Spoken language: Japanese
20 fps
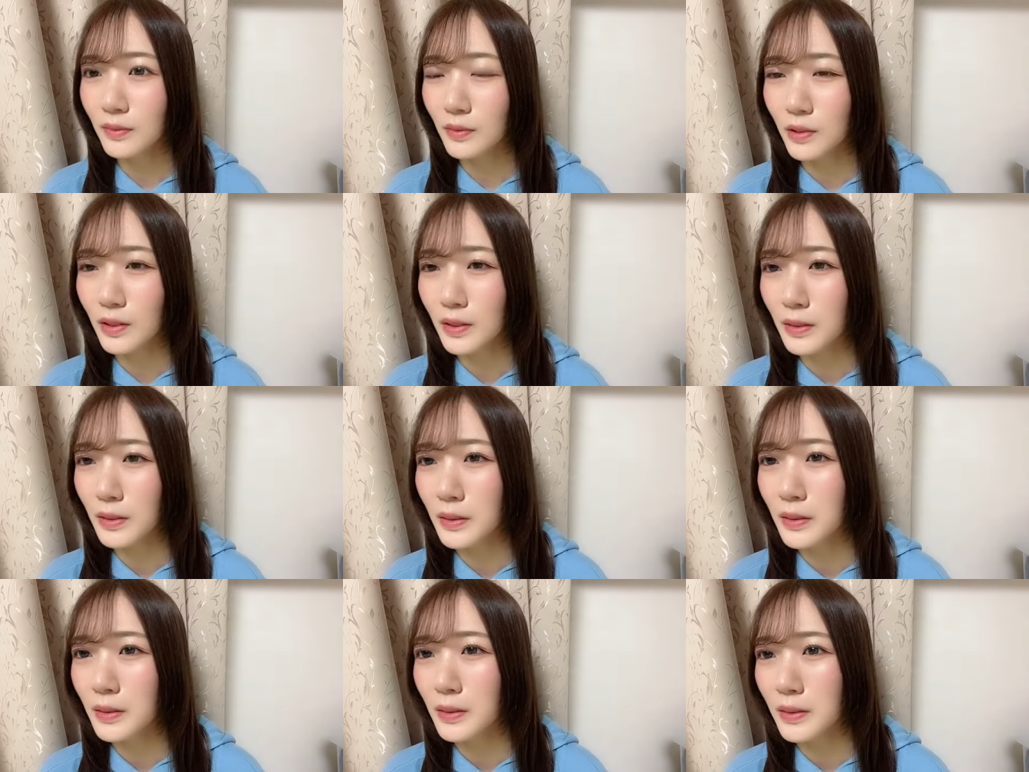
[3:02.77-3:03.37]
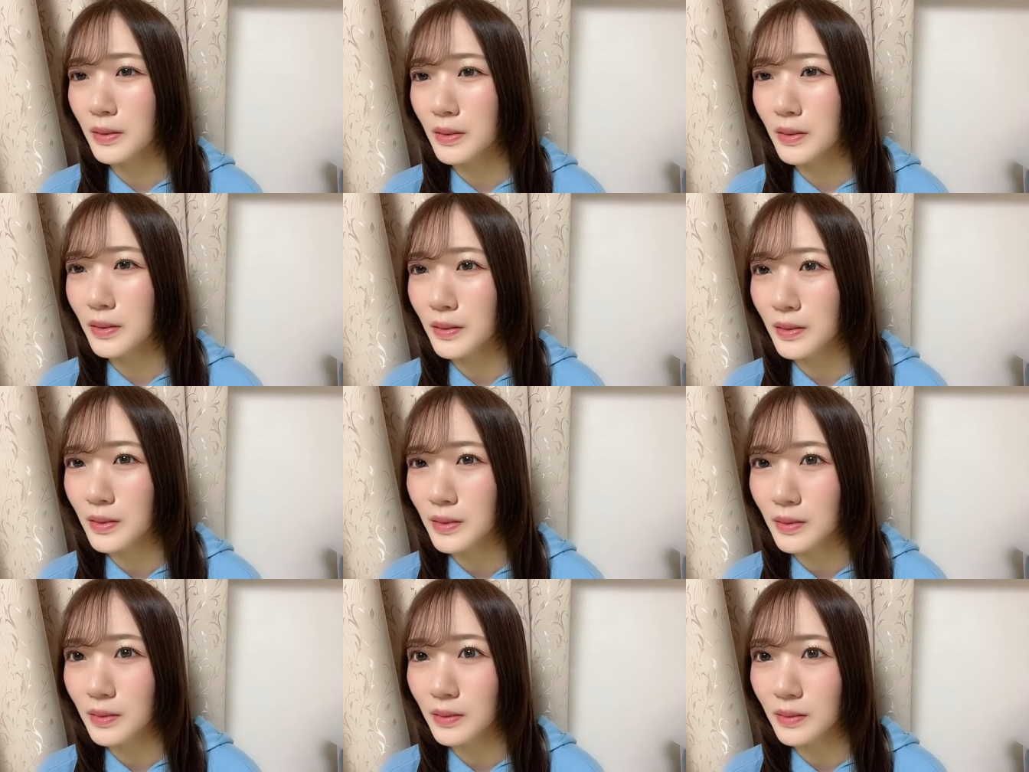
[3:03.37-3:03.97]
嬉しかったで
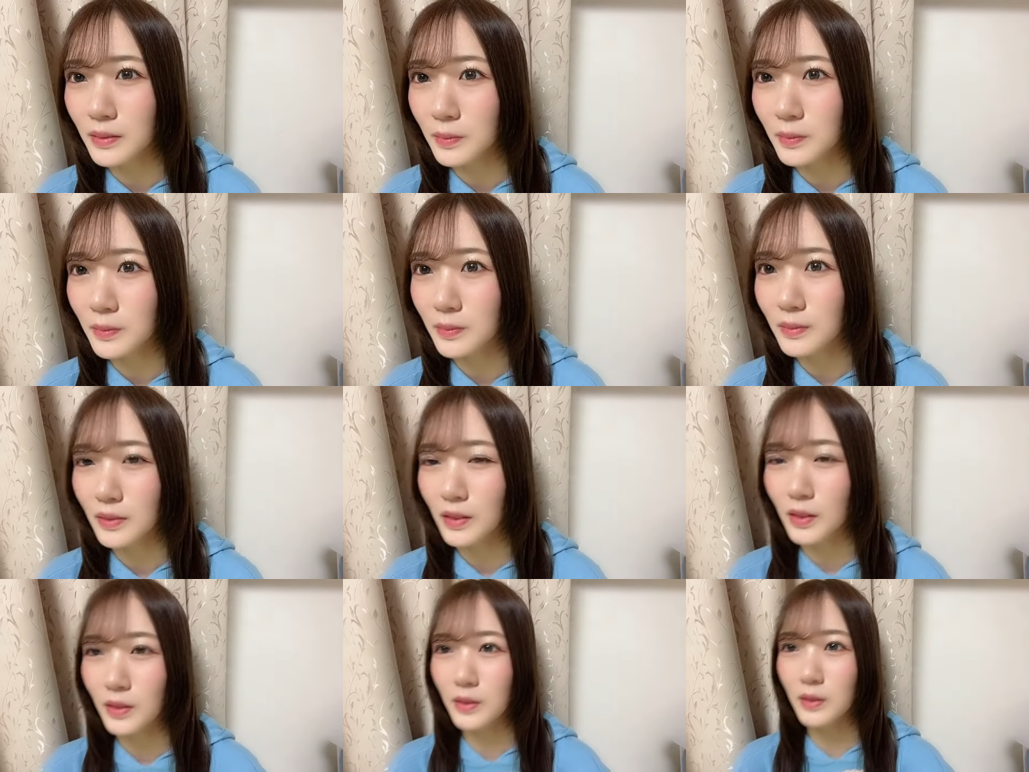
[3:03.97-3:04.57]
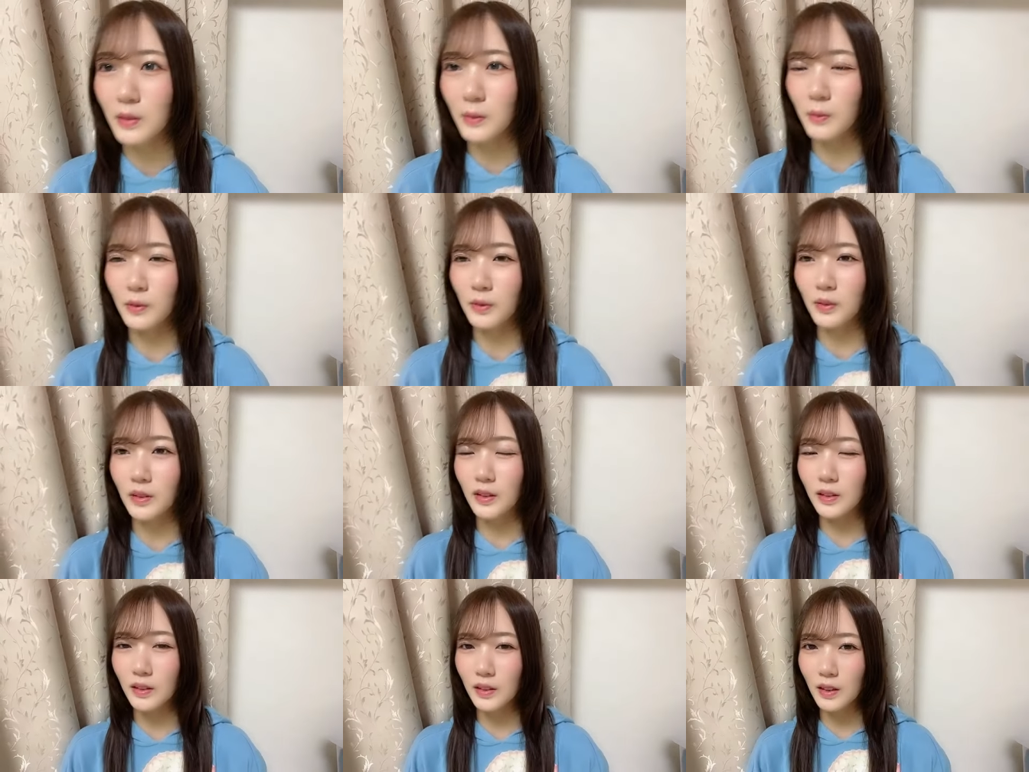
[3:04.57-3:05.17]
すハンジも
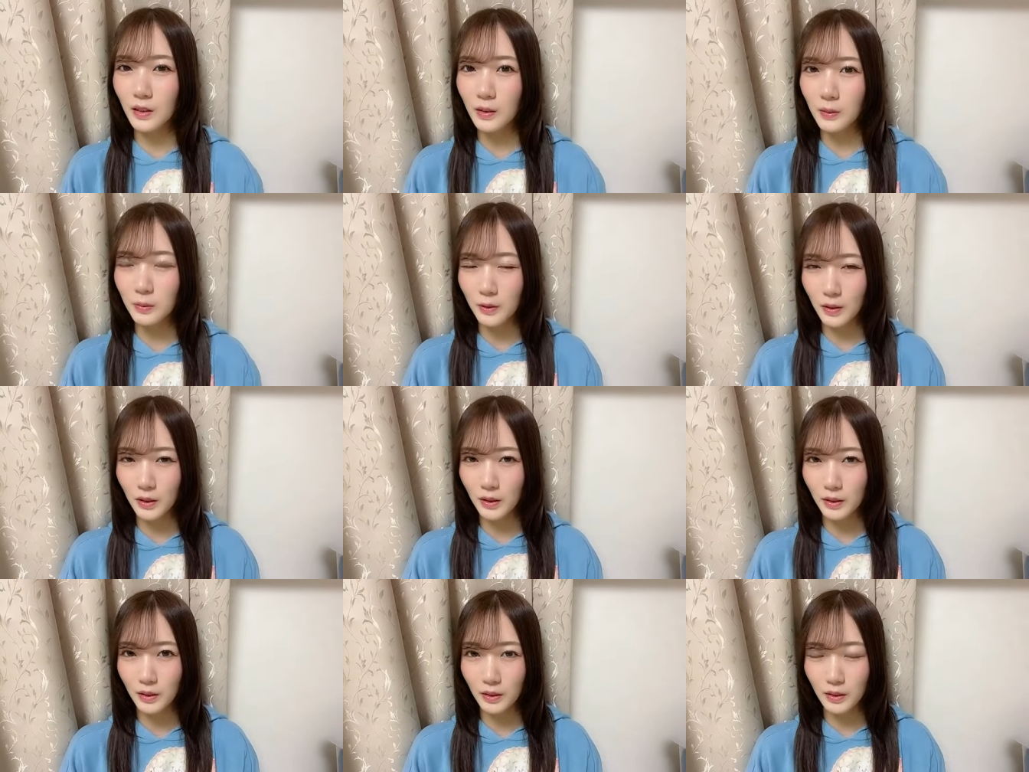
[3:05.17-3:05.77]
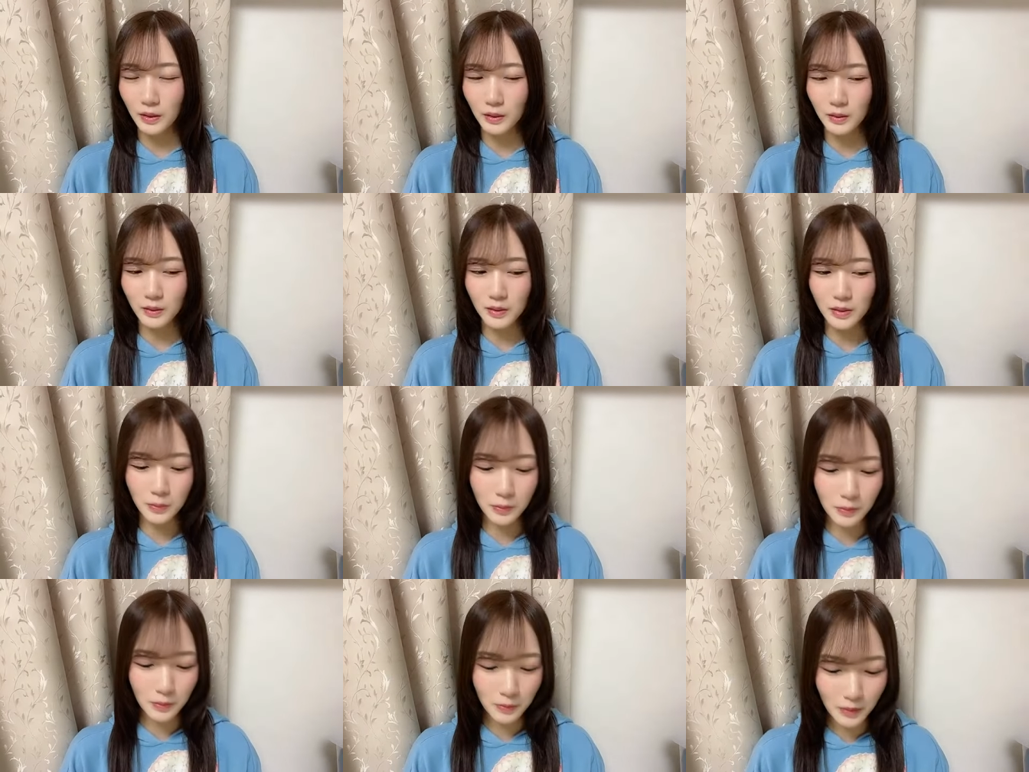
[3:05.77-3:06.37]
テレビに出てる
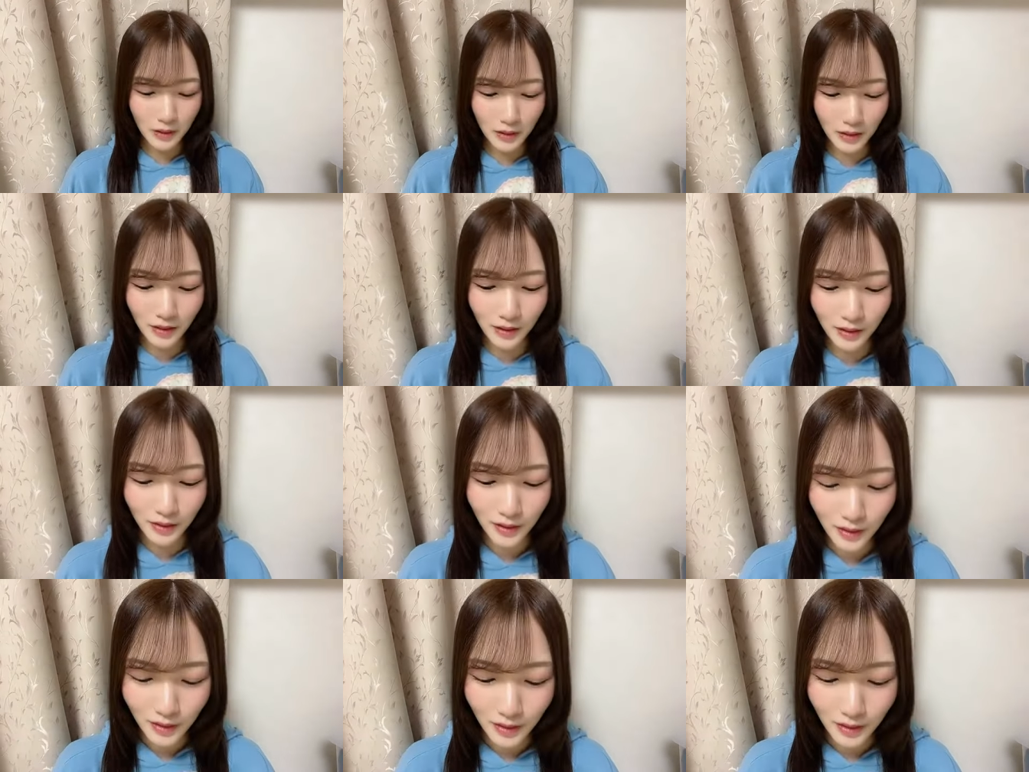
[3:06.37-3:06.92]
自分見て